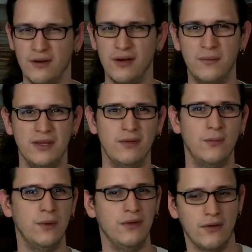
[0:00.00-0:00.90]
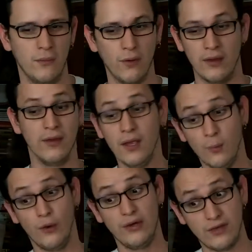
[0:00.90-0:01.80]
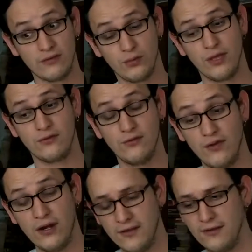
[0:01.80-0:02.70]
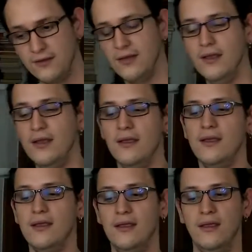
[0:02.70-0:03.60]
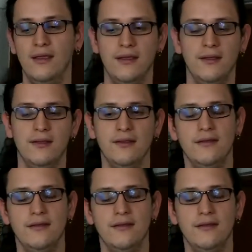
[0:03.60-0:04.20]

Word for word: que no es realmente cumplido, como de bonitas uñas son falsas. Y